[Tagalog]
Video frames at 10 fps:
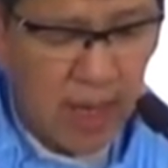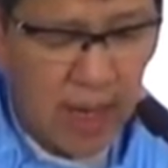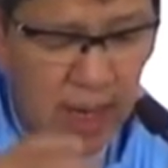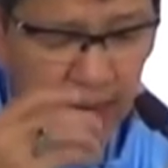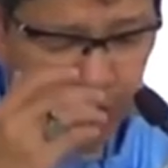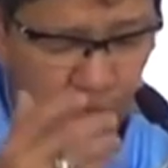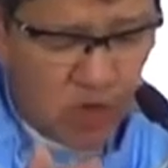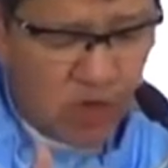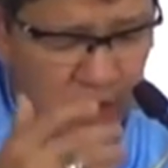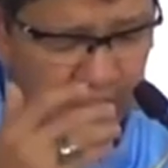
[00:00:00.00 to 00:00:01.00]
a true
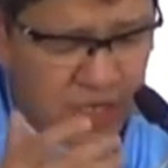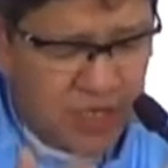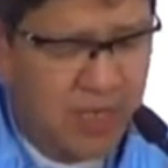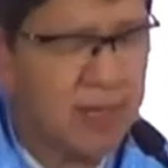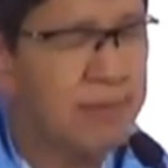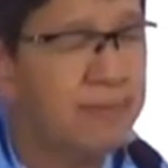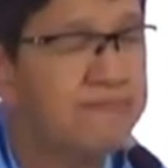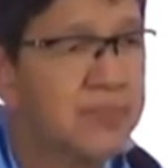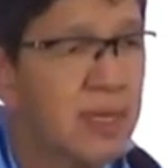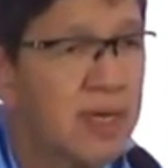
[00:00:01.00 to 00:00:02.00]
Christian
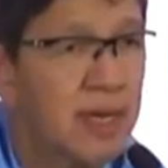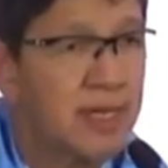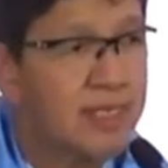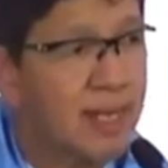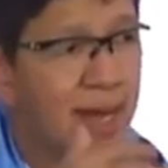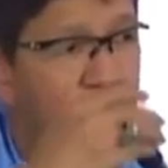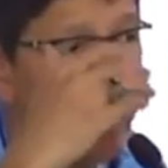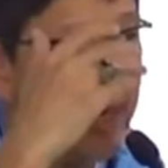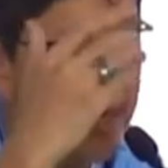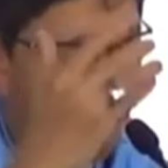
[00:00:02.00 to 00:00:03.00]
is like
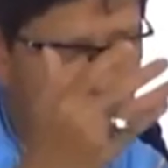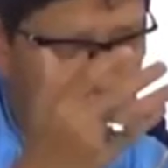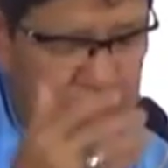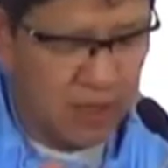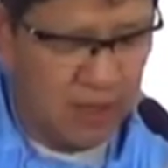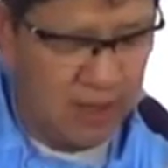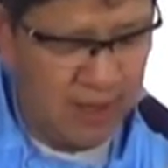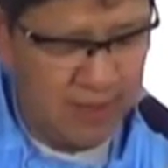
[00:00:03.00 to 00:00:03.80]
a candle.